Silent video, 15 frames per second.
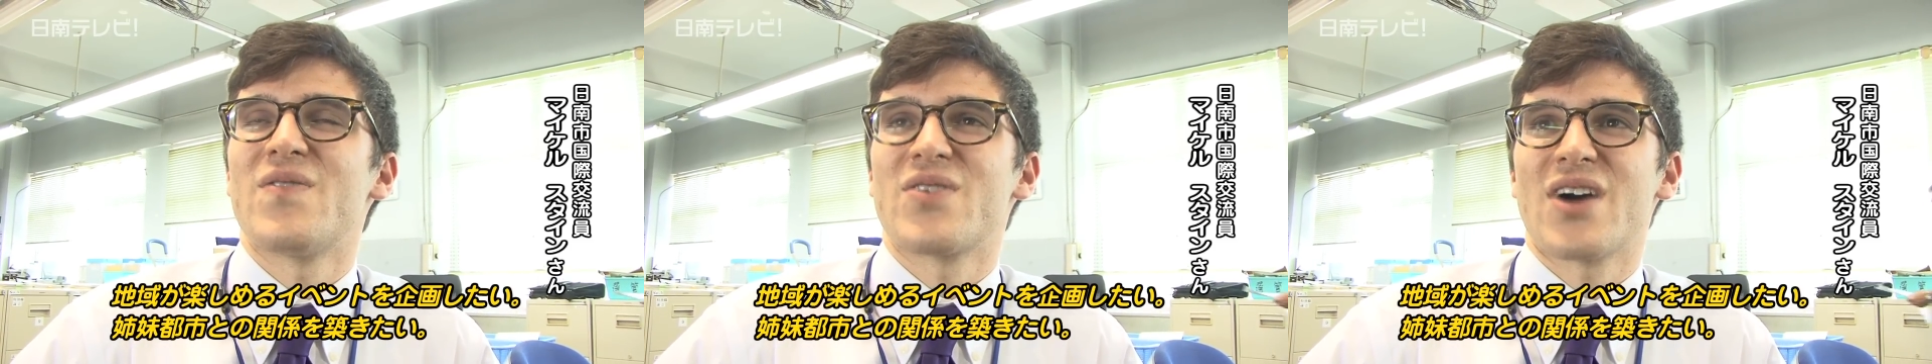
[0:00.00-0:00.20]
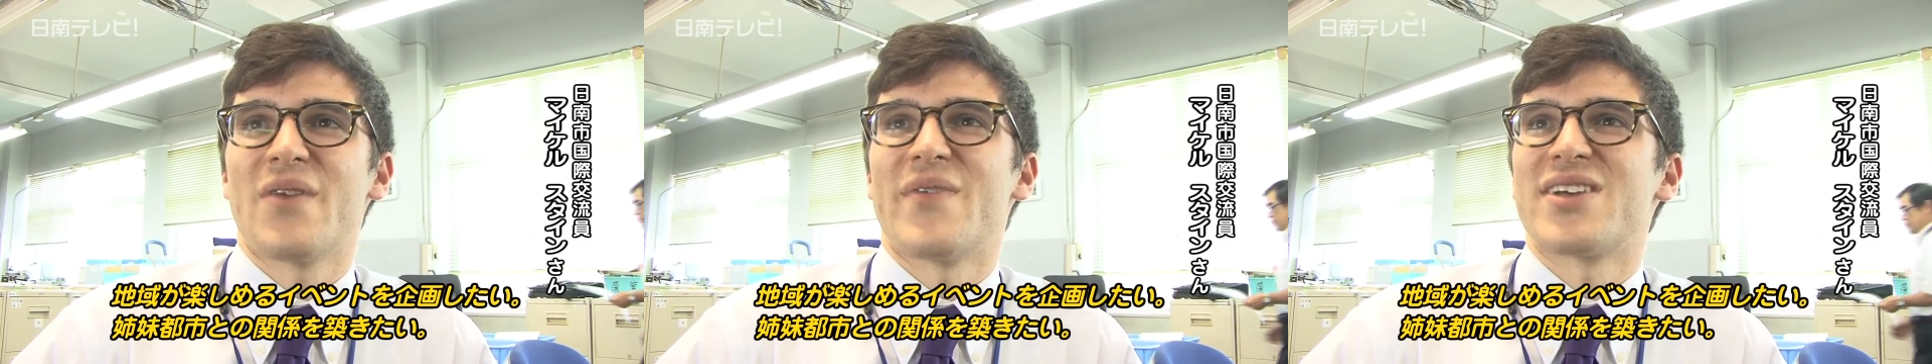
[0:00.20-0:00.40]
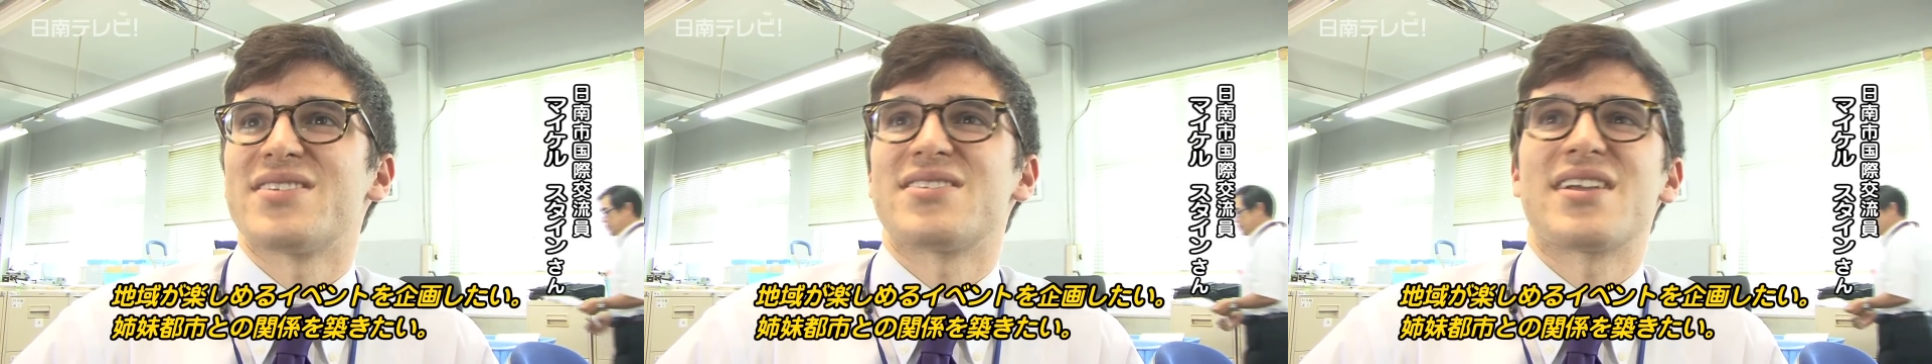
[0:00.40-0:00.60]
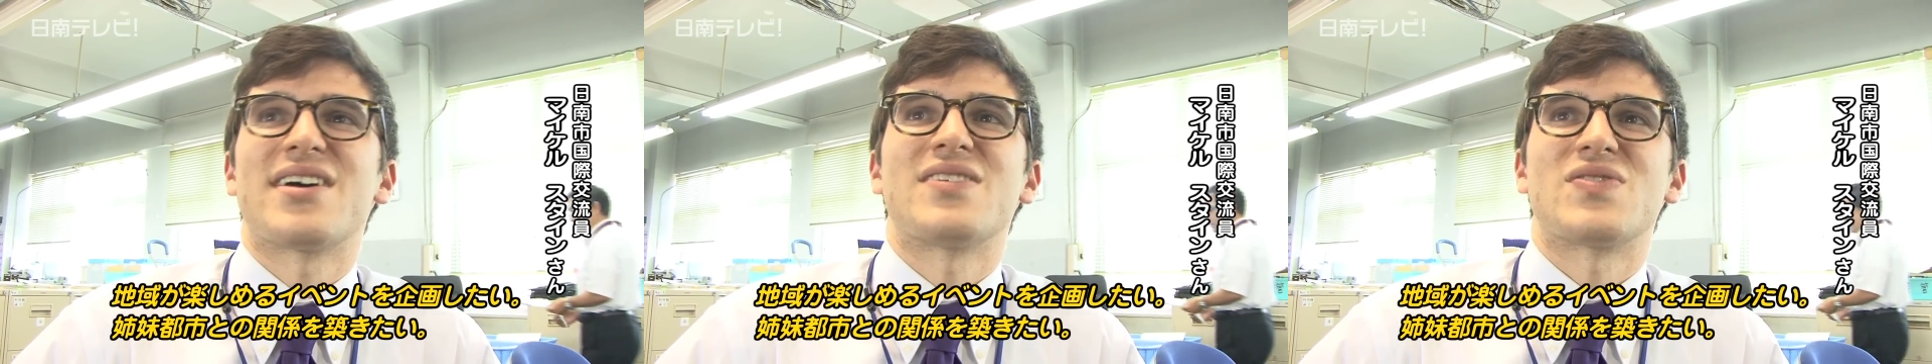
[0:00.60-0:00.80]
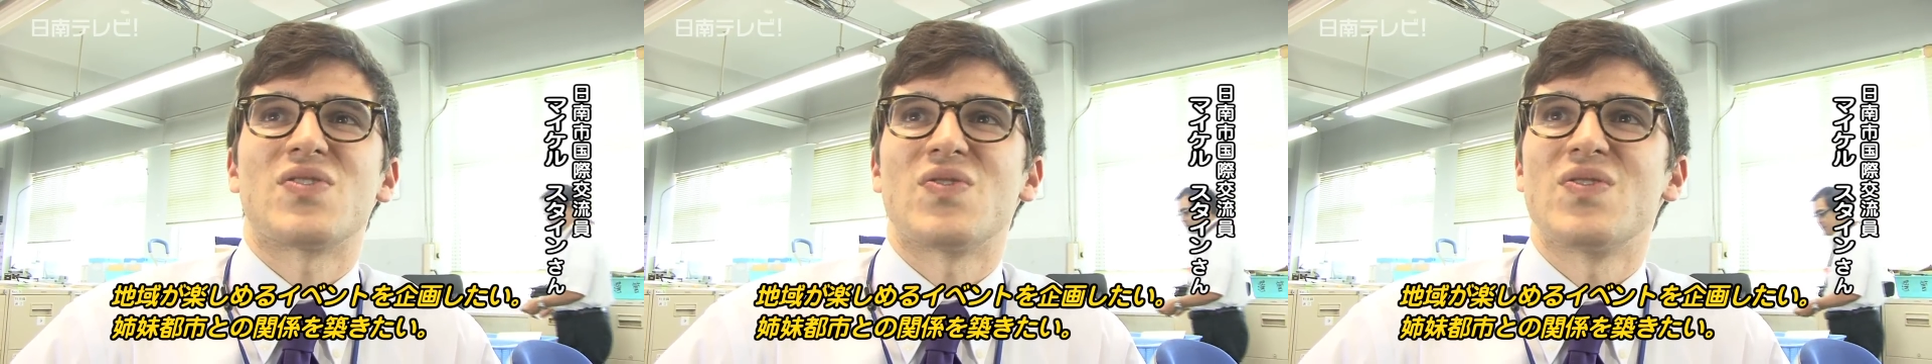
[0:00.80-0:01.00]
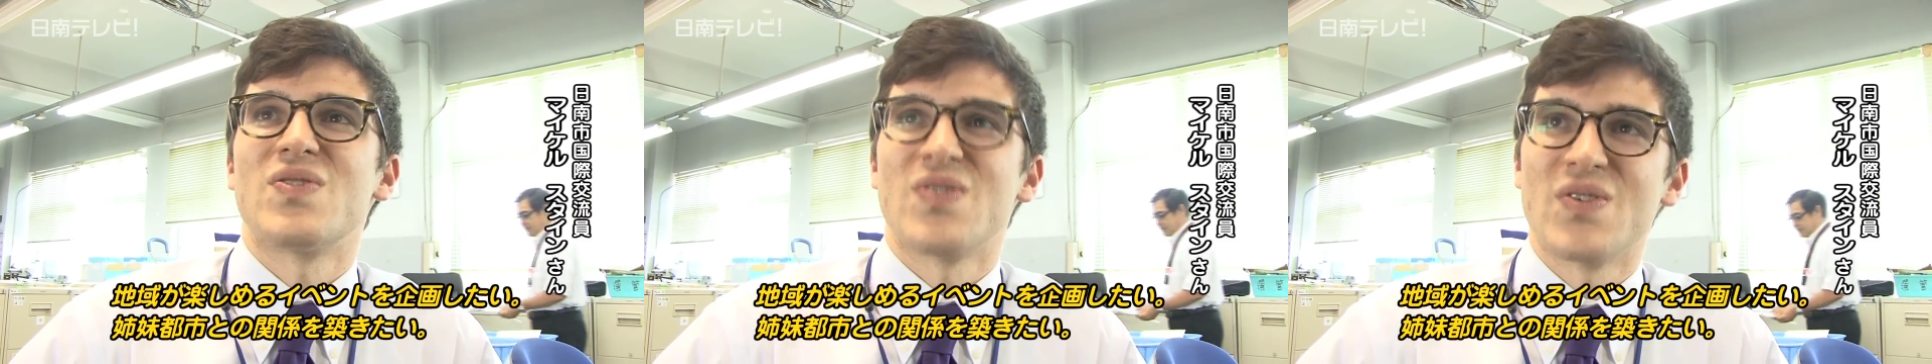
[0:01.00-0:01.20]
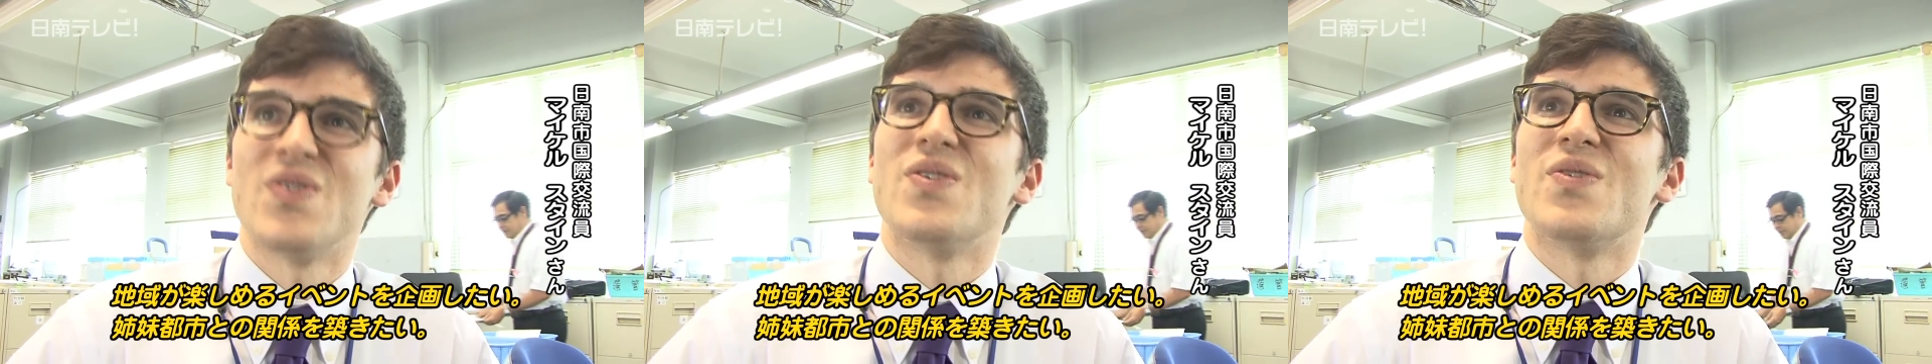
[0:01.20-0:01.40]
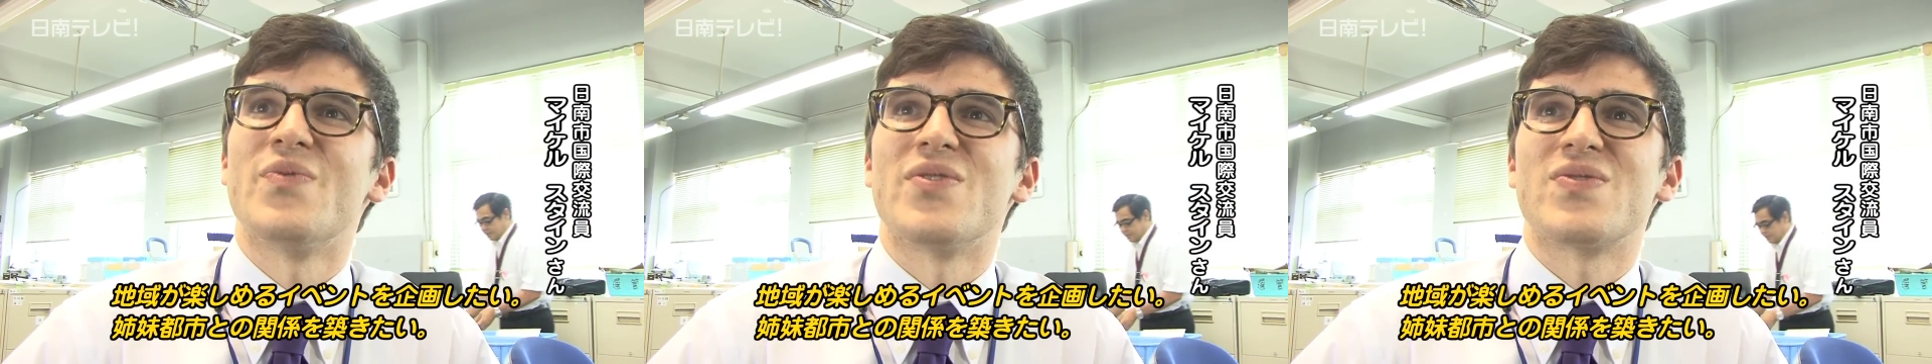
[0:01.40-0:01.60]
深ませたいと
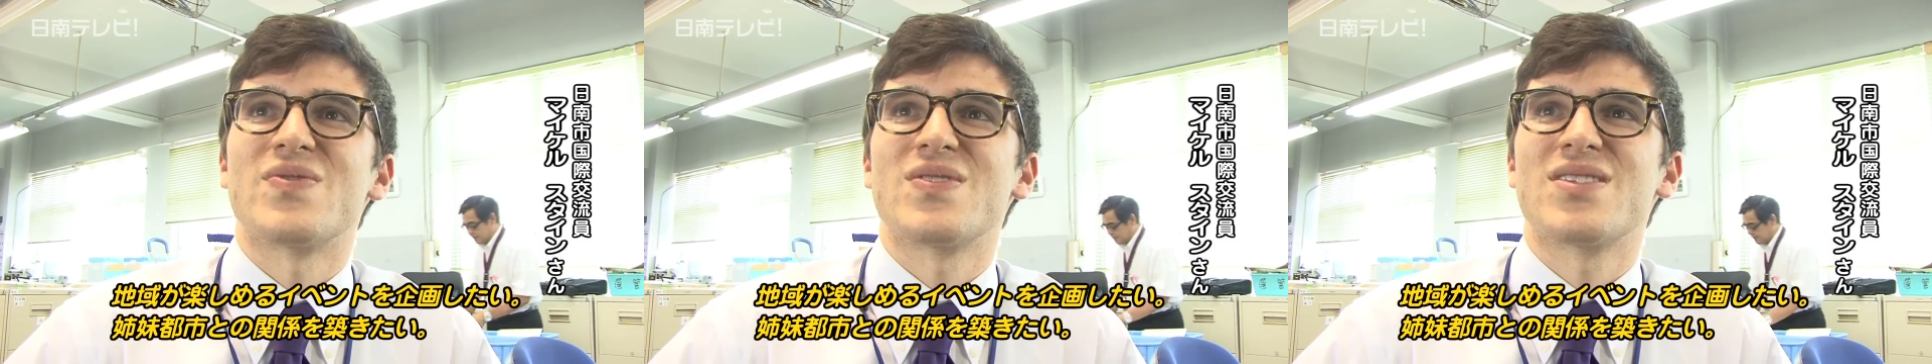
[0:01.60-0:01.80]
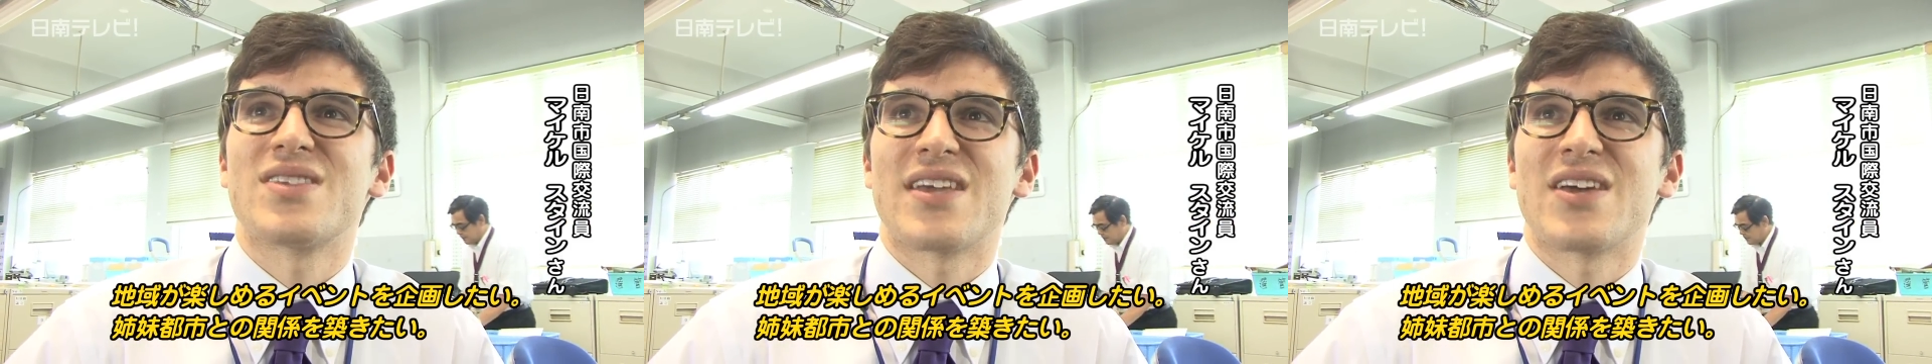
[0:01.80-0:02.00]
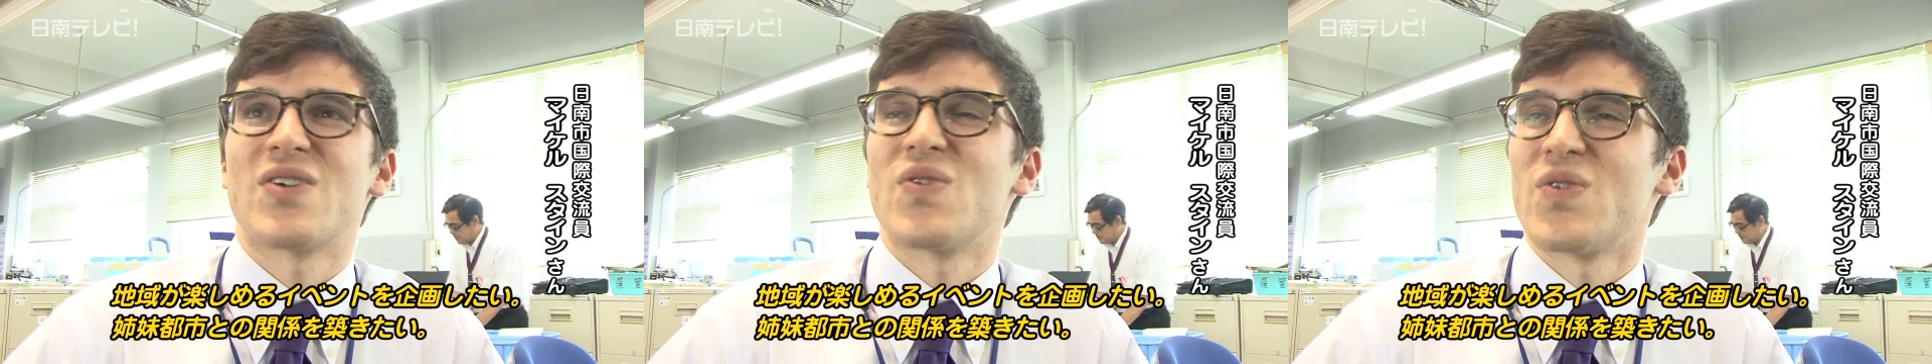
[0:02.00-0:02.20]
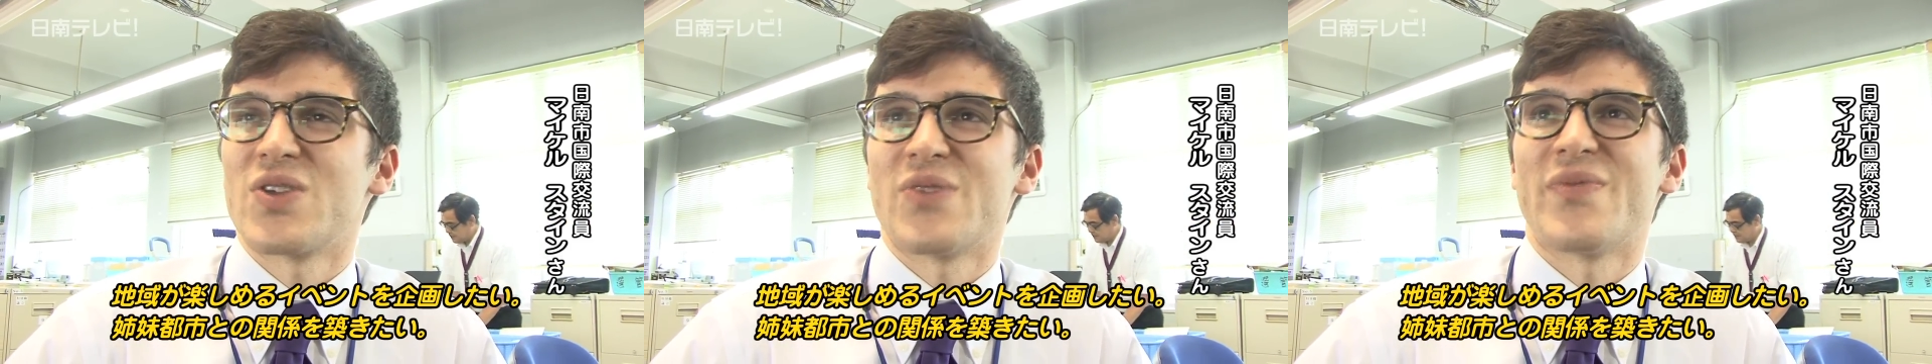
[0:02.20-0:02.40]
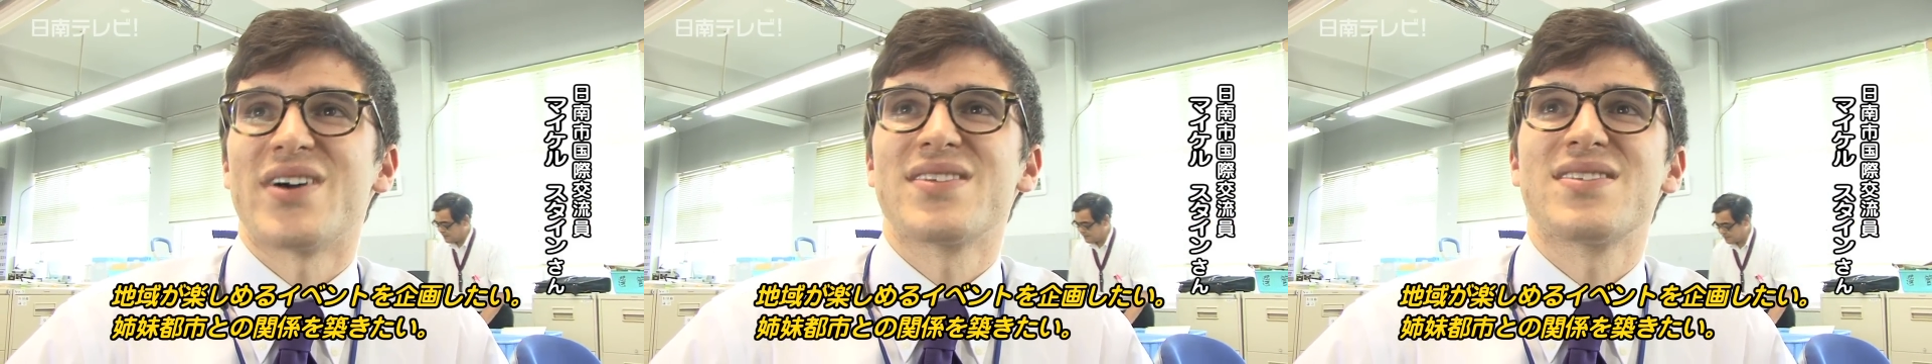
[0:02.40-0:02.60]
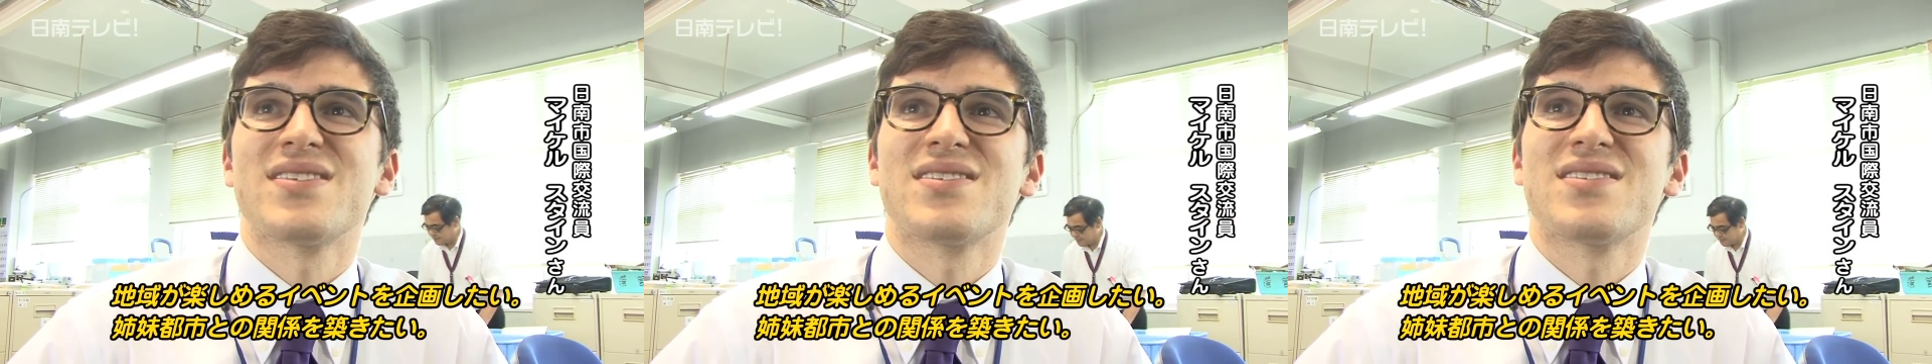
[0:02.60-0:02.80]
思っております。